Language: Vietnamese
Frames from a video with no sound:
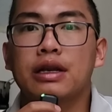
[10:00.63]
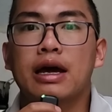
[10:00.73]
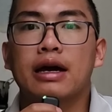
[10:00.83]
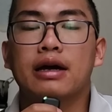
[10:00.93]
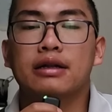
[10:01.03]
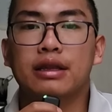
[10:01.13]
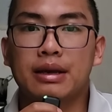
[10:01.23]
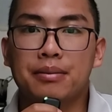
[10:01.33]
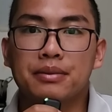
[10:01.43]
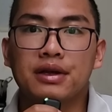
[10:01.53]
đã
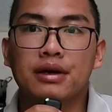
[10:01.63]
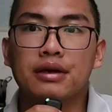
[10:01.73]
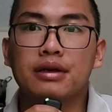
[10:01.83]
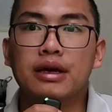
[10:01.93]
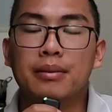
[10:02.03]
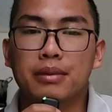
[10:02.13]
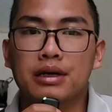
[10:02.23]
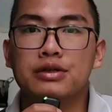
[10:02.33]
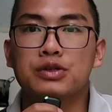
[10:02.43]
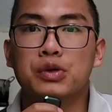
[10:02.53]
tìm thấy em
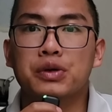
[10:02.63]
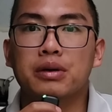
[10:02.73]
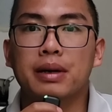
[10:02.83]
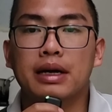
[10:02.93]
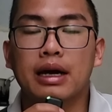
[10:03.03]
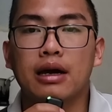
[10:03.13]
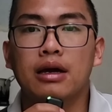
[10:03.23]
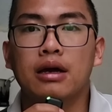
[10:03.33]
ấy rồi các bác ạ